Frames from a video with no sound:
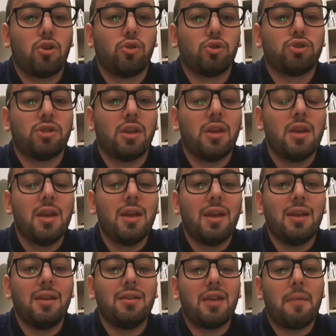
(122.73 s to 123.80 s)
Rossi
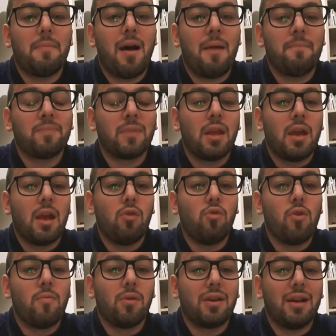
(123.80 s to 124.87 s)
in Yamaha, è
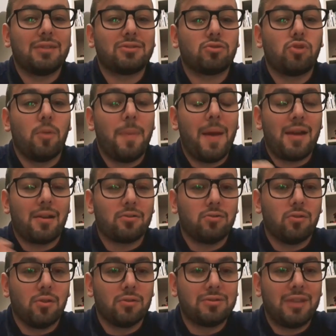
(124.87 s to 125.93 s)
l'uomo che ha
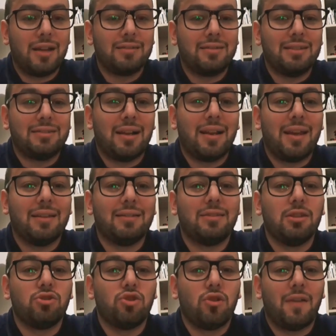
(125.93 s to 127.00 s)
scoperto tanti talenti
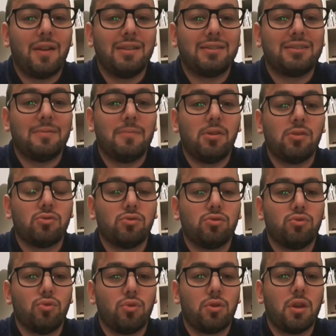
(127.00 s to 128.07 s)
talenti giovanissimi in
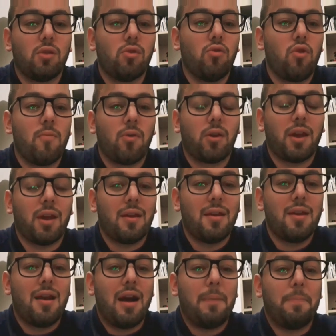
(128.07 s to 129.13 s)
Suzuki, l'uomo che
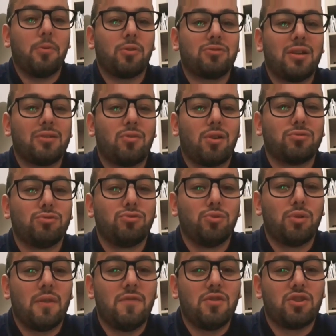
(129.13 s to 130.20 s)
ha portato la
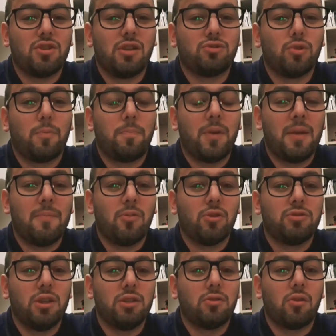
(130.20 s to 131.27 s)
Suzuki a vincere il suo
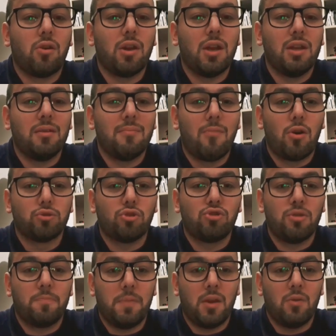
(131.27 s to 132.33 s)
primo titolo in
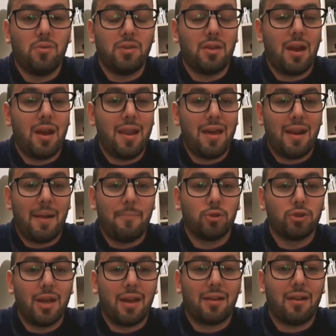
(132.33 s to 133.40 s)
MotoGP, quindi nell'era
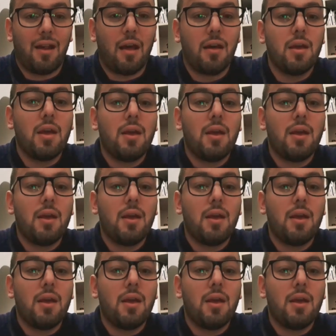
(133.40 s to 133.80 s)
moderna